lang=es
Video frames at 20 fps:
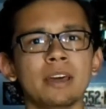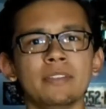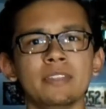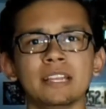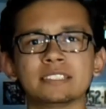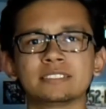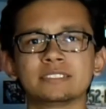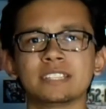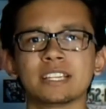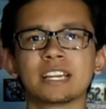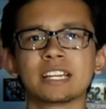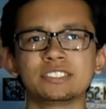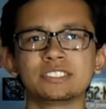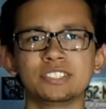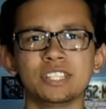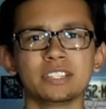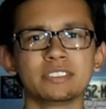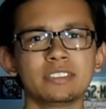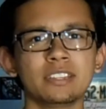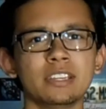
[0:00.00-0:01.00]
de Azteca
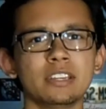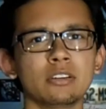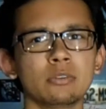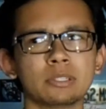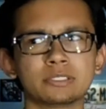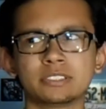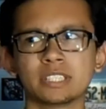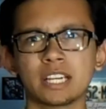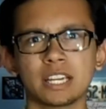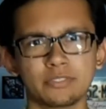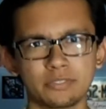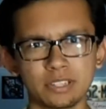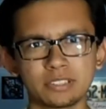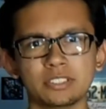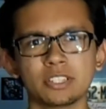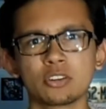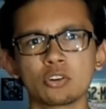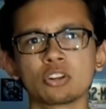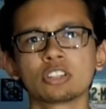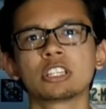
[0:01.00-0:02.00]
7 o Azteca 13
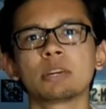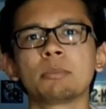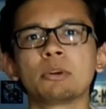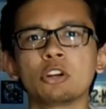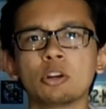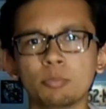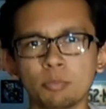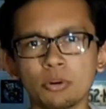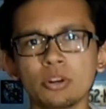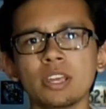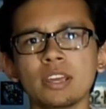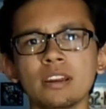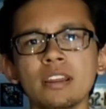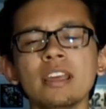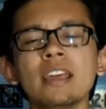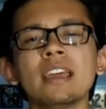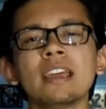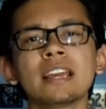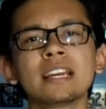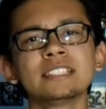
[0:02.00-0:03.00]
creo que también lo ponían,
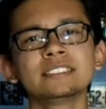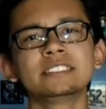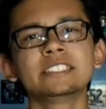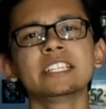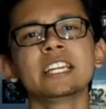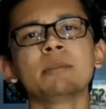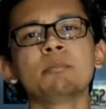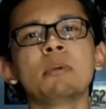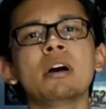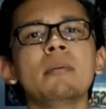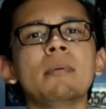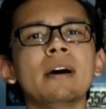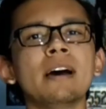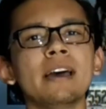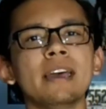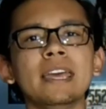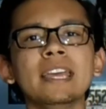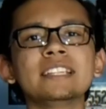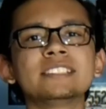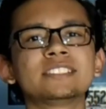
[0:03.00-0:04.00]
que se llamaba
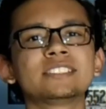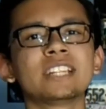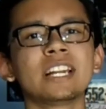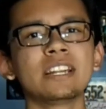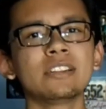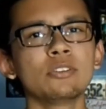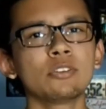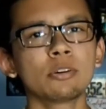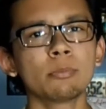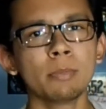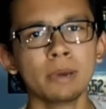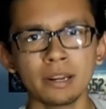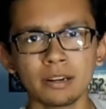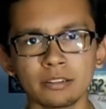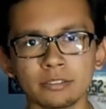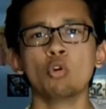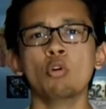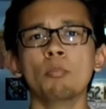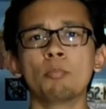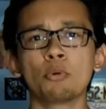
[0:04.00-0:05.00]
Extra Normal,
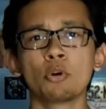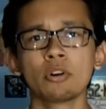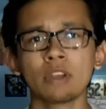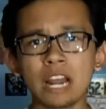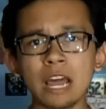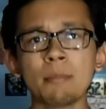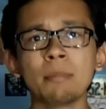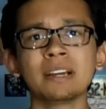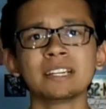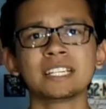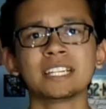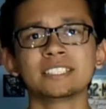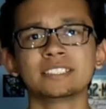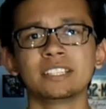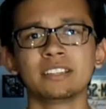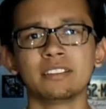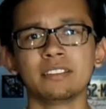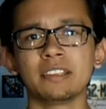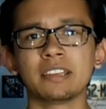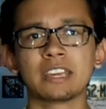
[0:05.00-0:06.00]
un programa que se
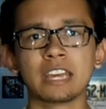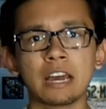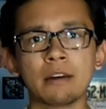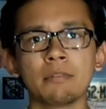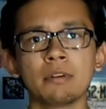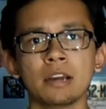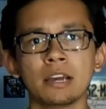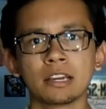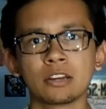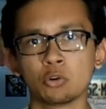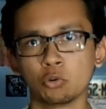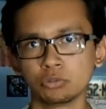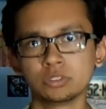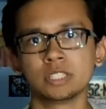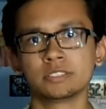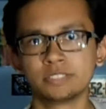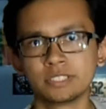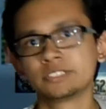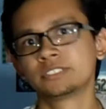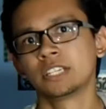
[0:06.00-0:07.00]
dedicaba a
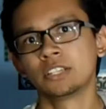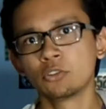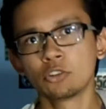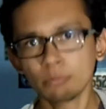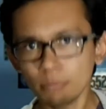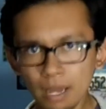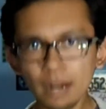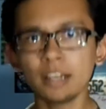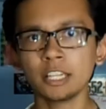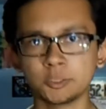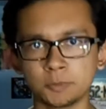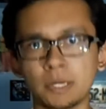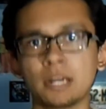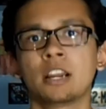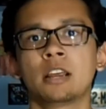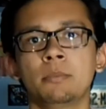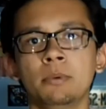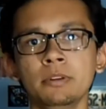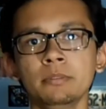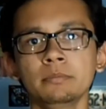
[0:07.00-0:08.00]
cosas extranormales,
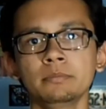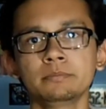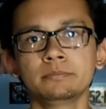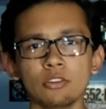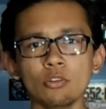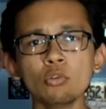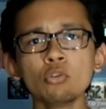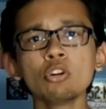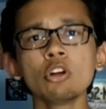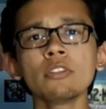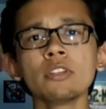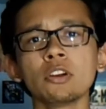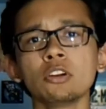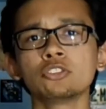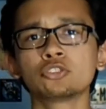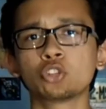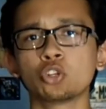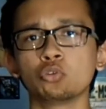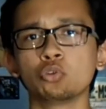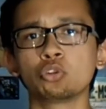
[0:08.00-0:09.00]
válgame. Y uno de
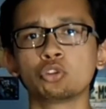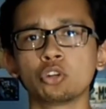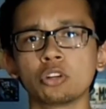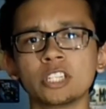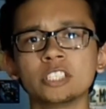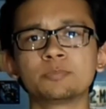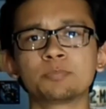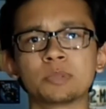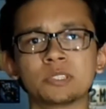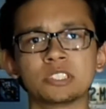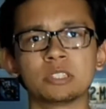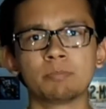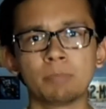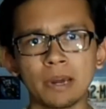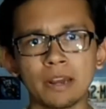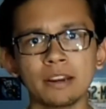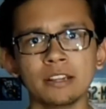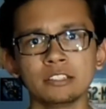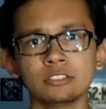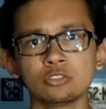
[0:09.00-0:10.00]
los conductores
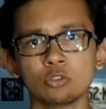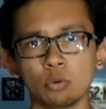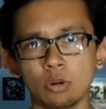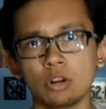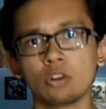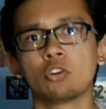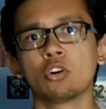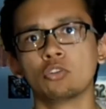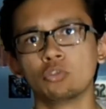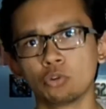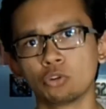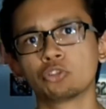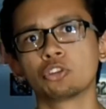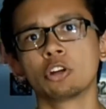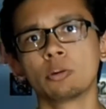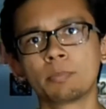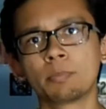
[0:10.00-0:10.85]
principales o el conductor